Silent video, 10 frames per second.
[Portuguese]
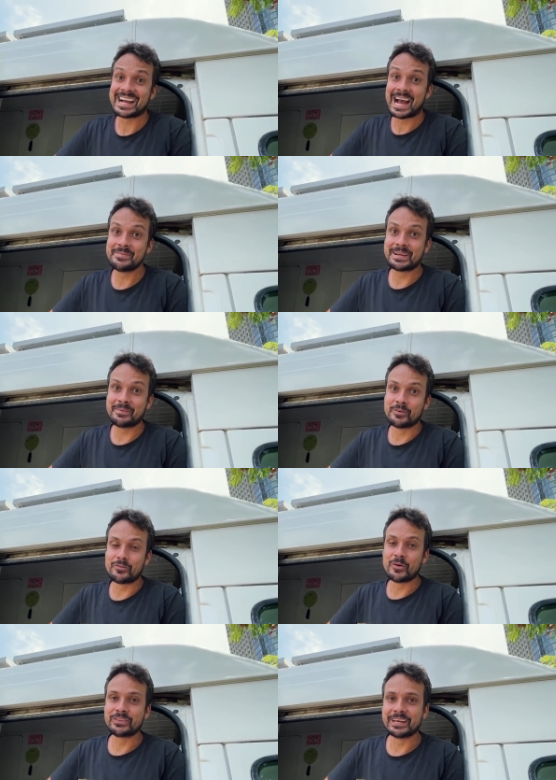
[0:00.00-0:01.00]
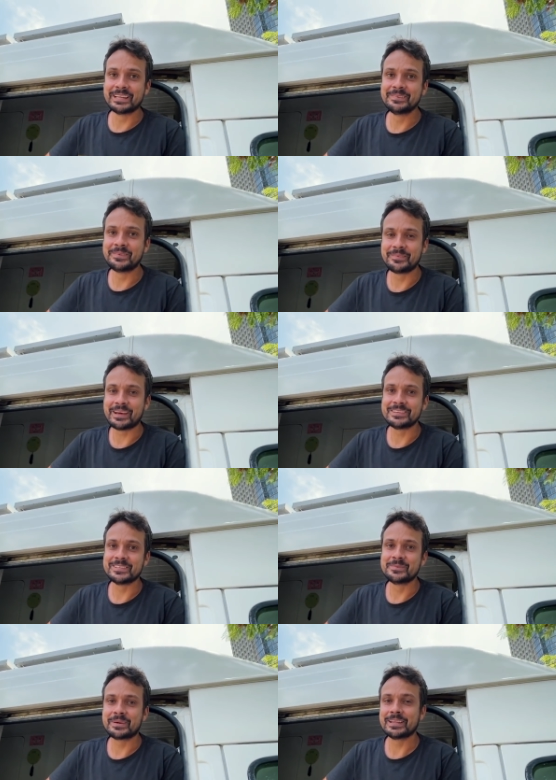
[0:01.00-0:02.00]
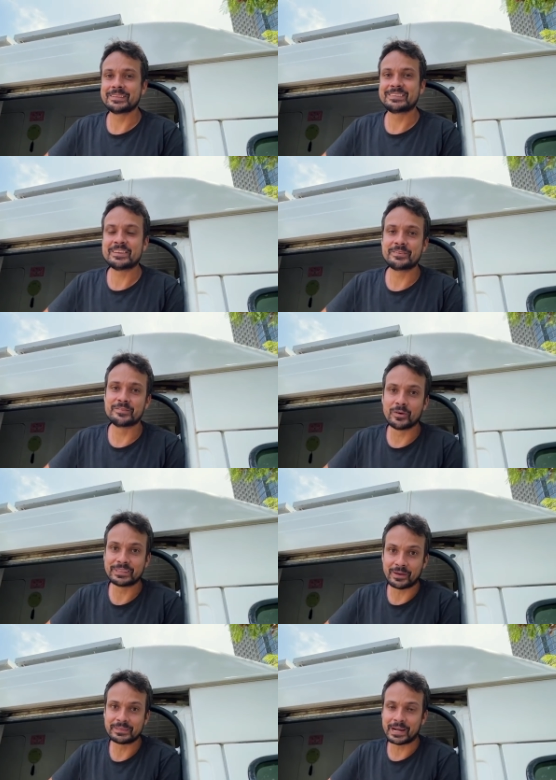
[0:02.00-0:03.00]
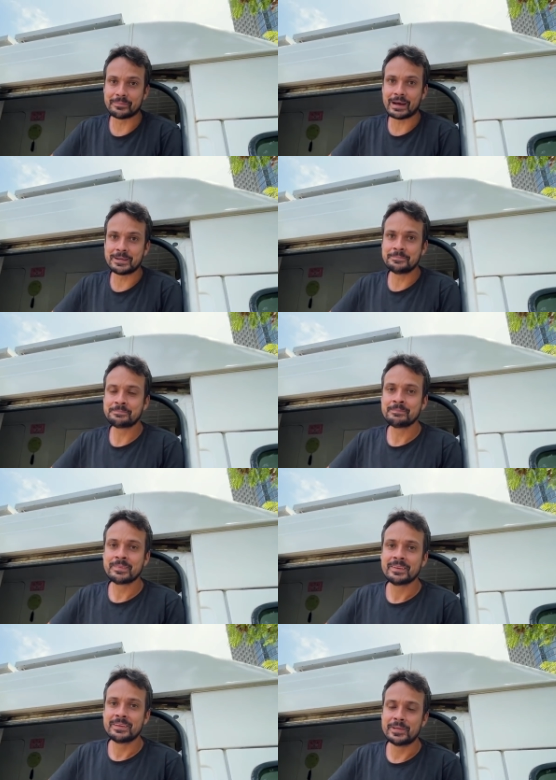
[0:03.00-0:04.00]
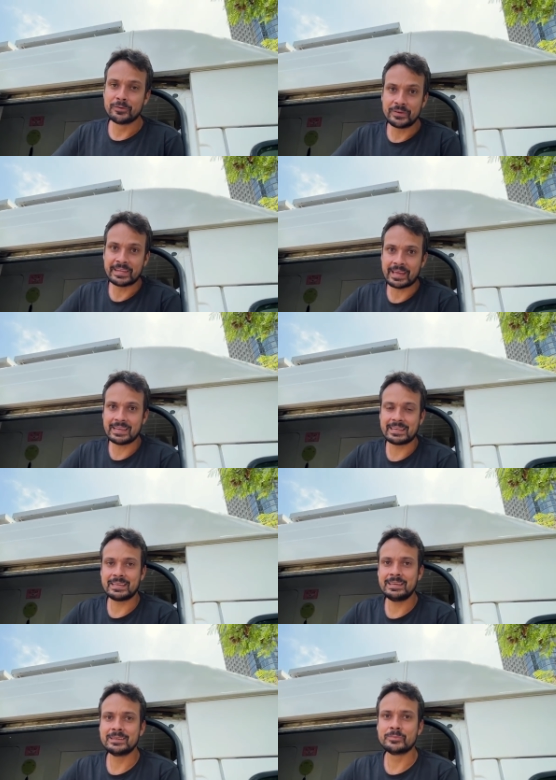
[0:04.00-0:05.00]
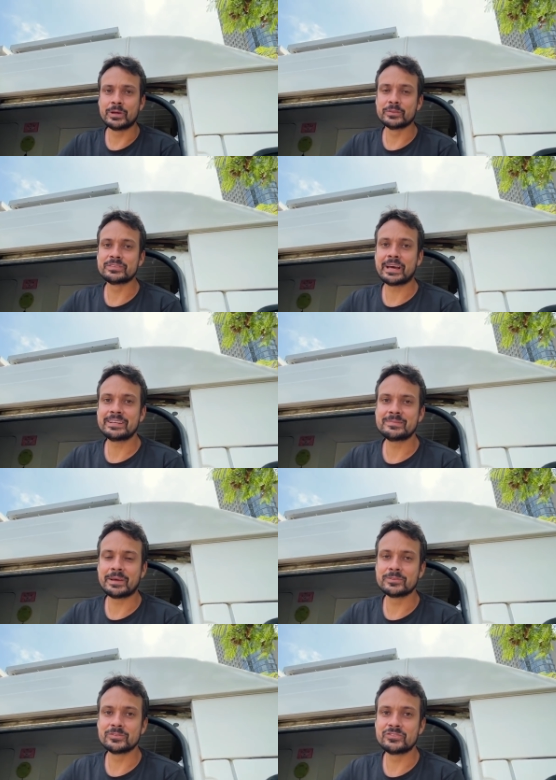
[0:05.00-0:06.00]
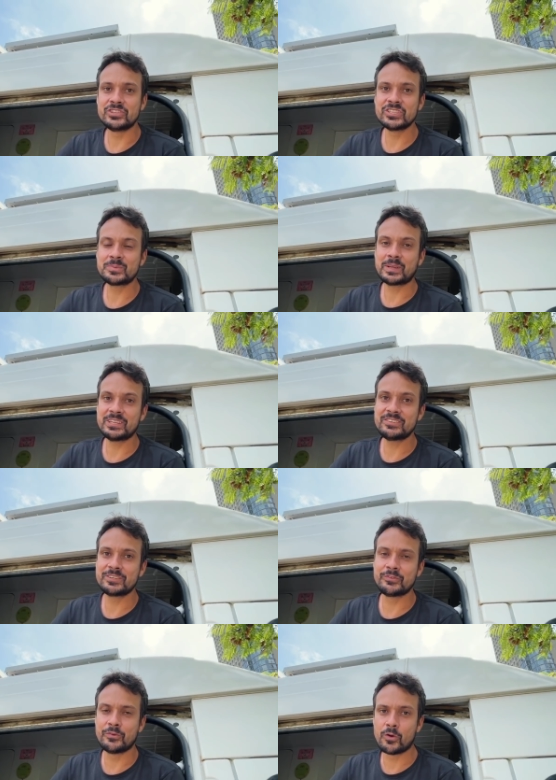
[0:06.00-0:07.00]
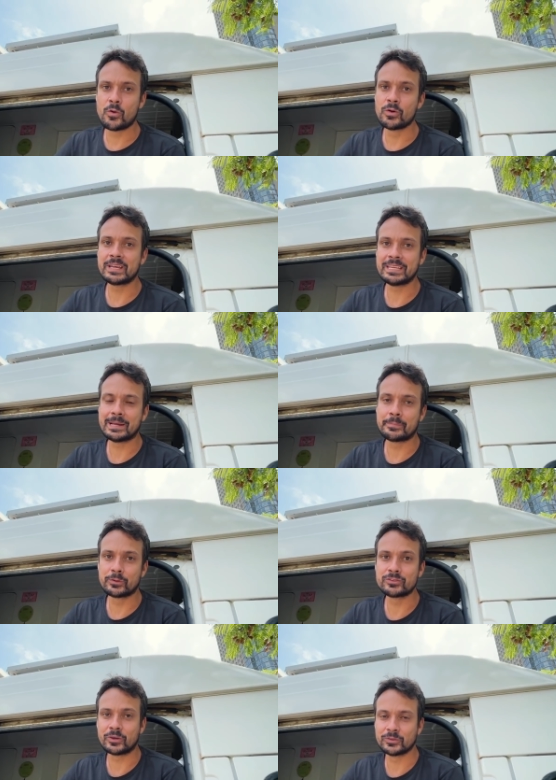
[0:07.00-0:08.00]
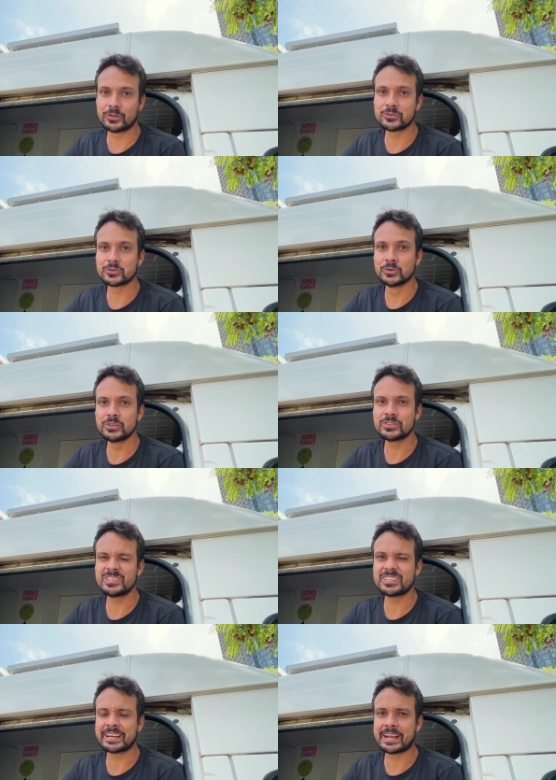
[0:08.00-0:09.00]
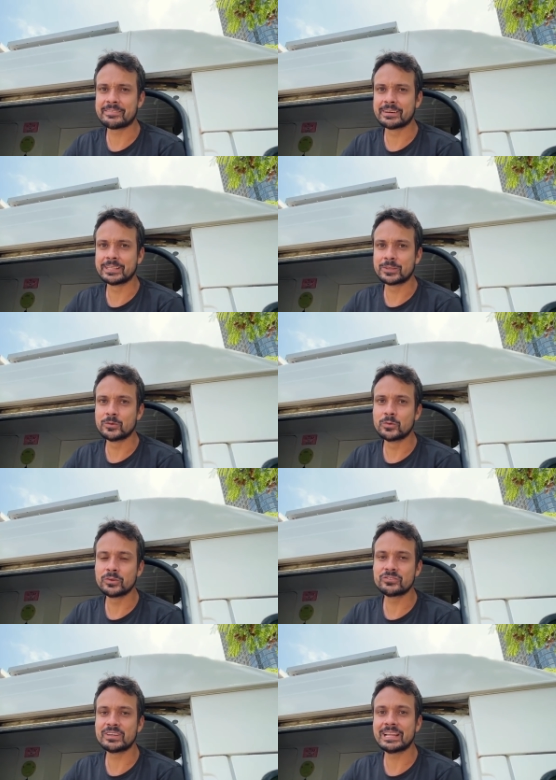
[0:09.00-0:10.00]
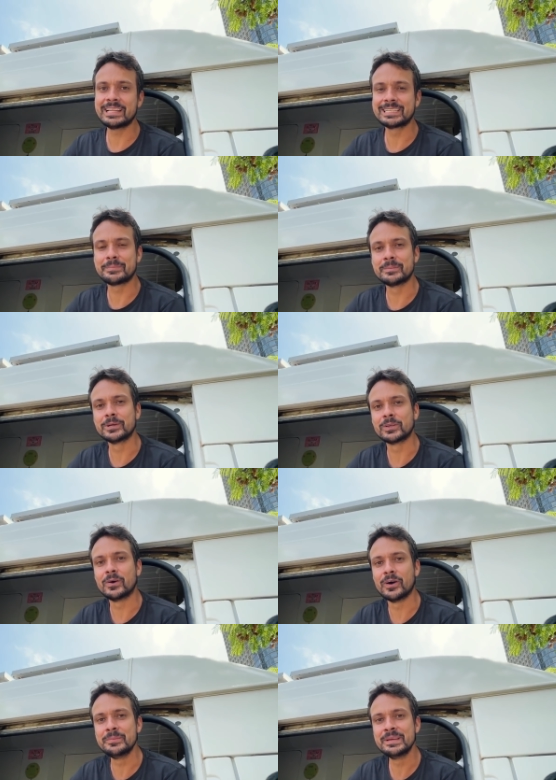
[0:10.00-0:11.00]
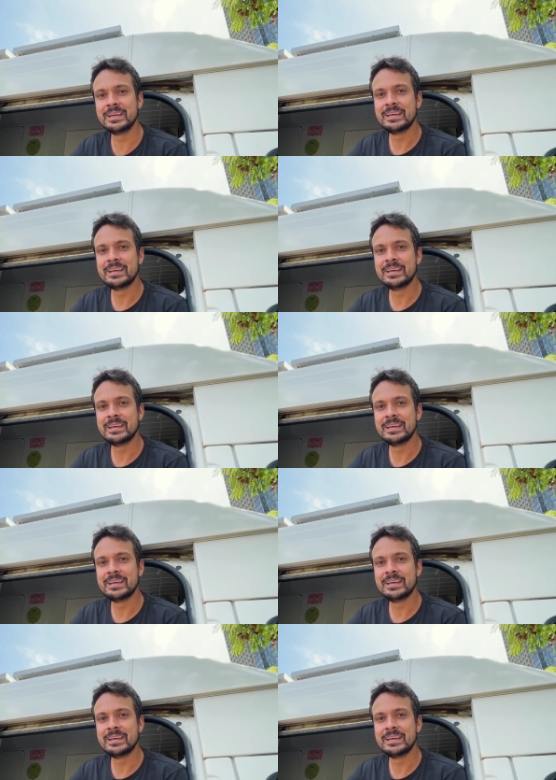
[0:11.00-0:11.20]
Gabi acabou voltando pro Brasil, porque ela teve que voltar ao trabalho. E eu fiquei aqui em Buenos Aires mais uns dias, porque a gente focou aqui na produção do nosso curso. A gente está gravando aqui um curso de elétrica para motorhome